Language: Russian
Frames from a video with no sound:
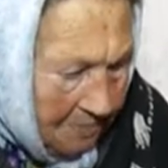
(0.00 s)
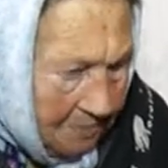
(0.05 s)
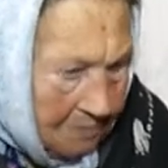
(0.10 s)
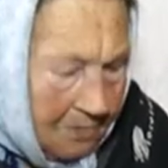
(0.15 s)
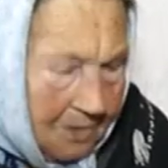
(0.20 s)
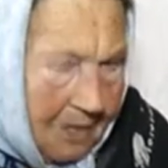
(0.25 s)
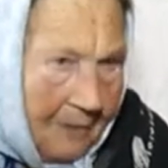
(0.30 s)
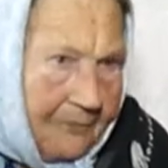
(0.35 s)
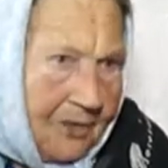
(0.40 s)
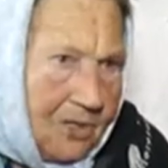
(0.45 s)

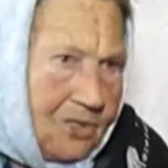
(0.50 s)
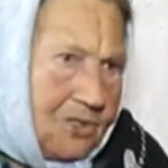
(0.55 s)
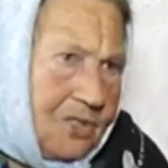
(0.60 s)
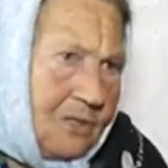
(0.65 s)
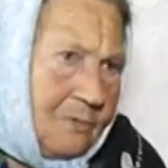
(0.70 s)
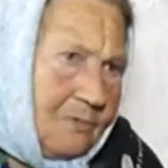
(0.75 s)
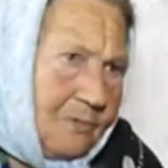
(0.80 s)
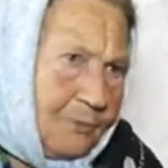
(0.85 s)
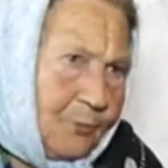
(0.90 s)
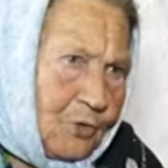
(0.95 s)
давай
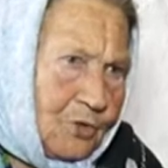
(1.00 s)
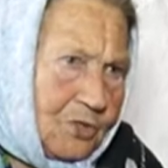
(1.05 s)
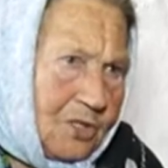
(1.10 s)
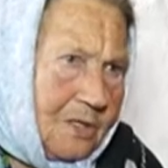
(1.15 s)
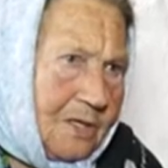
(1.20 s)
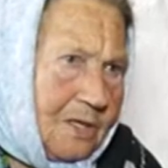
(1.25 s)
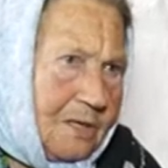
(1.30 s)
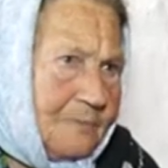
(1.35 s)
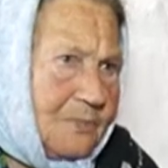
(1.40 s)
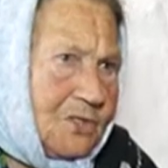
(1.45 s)
же
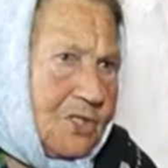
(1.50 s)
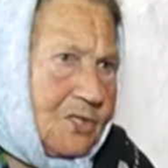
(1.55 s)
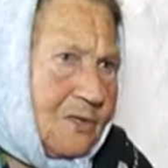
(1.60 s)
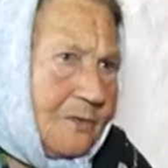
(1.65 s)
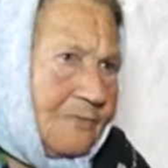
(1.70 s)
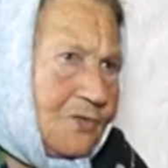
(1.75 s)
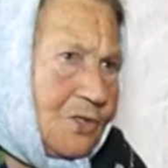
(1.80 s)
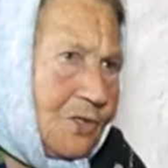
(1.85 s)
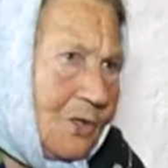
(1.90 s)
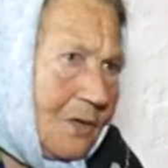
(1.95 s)
поженимся
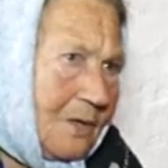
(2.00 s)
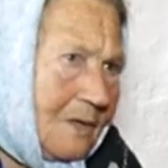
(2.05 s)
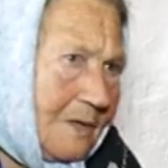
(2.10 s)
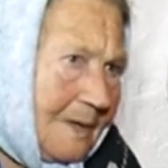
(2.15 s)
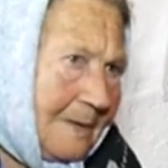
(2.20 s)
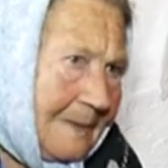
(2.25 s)
и все.